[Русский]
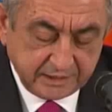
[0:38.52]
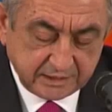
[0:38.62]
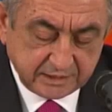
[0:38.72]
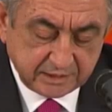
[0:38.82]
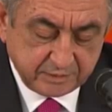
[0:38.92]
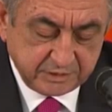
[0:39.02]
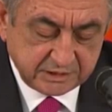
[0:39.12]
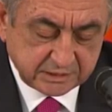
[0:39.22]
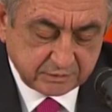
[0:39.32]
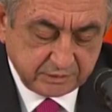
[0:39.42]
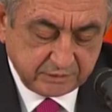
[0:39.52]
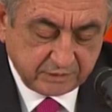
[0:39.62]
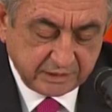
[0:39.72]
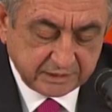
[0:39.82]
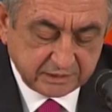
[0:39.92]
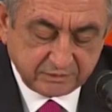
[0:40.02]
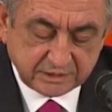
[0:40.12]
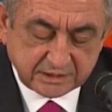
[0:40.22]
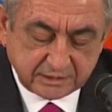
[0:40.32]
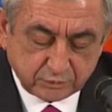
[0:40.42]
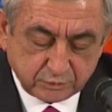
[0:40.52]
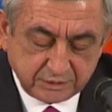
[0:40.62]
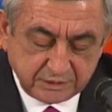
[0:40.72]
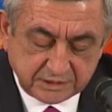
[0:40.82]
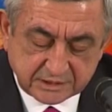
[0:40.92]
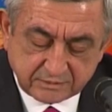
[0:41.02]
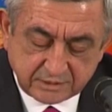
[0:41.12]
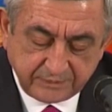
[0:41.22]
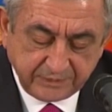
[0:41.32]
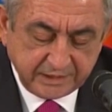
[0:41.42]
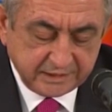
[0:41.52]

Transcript: экономического и военного сотрудничества,